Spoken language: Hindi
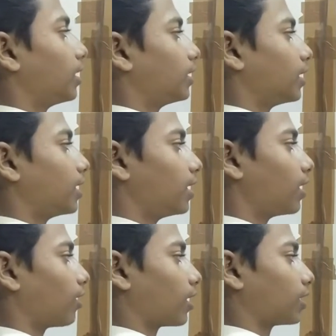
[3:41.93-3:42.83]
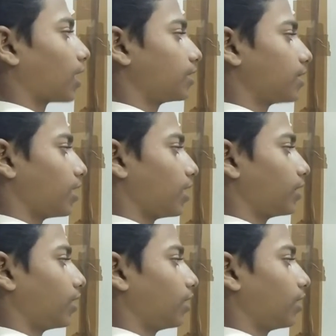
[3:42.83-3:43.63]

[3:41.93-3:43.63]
ले लेते हैं और अट्ठाईस ले लेते